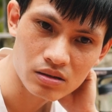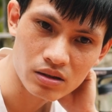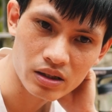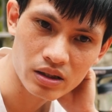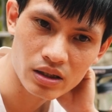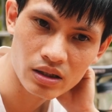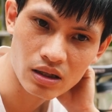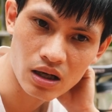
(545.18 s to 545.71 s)
thế
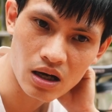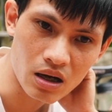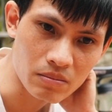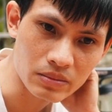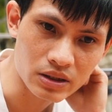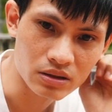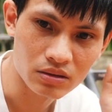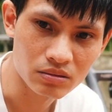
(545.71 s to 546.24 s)
nên là
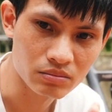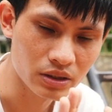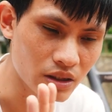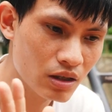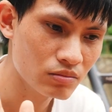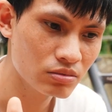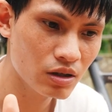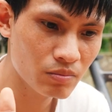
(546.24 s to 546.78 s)
mình mình
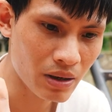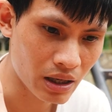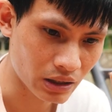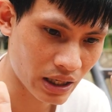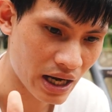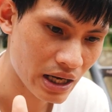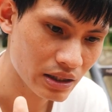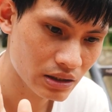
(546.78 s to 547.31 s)
không không bàn
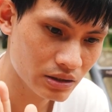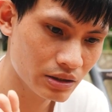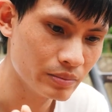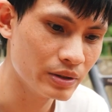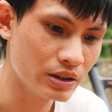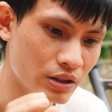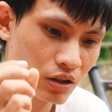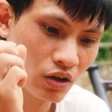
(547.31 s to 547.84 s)
cãi chỉ
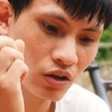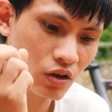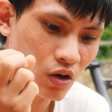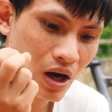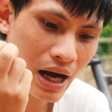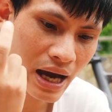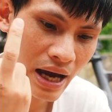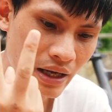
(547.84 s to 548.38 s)
mình chỉ nói
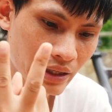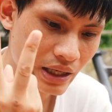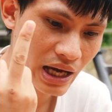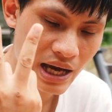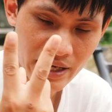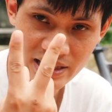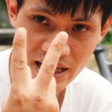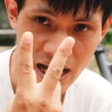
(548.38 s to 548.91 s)
có hai
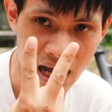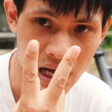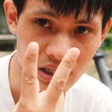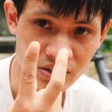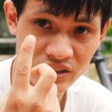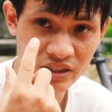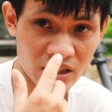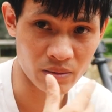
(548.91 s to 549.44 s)
hai giá
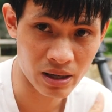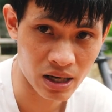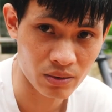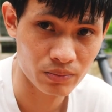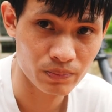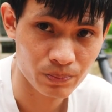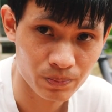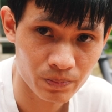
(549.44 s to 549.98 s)
ở trên
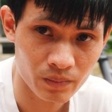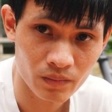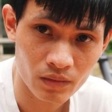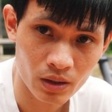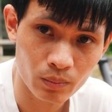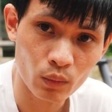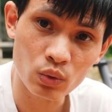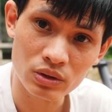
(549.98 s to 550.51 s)
Taobao
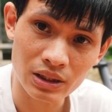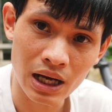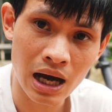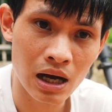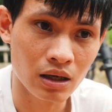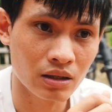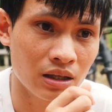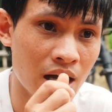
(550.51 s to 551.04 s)
một giá
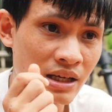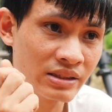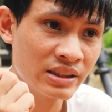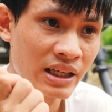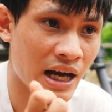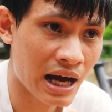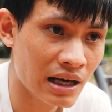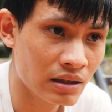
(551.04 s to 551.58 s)
ở cửa hàng
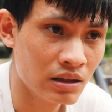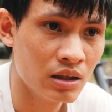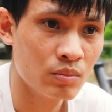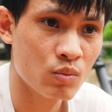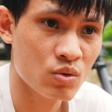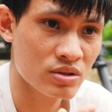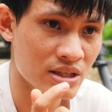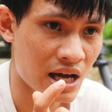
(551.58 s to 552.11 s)
chính hãng
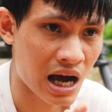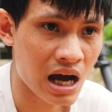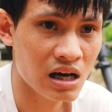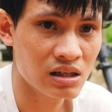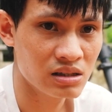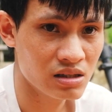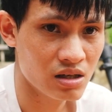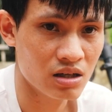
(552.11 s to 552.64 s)
một giá
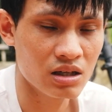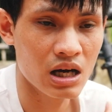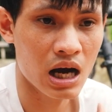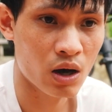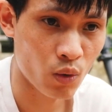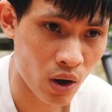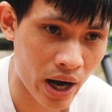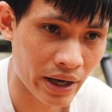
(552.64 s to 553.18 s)
ở cửa
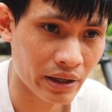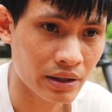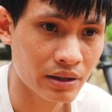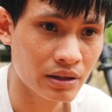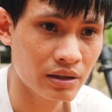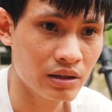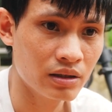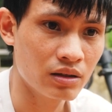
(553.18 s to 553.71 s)
hàng ngoài
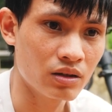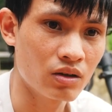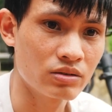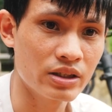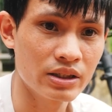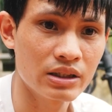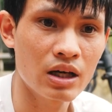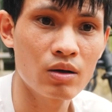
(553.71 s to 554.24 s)
nó
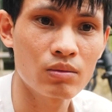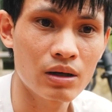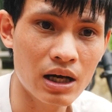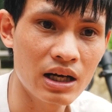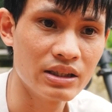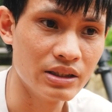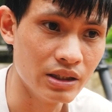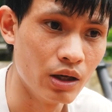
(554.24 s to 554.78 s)
chênh nhau khá
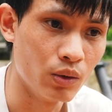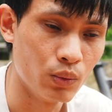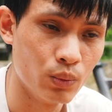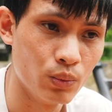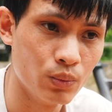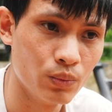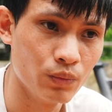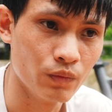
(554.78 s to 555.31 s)
là nhiều
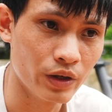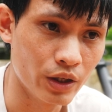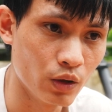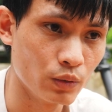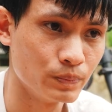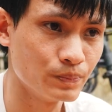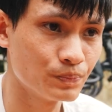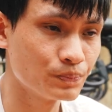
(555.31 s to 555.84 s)
vậy thôi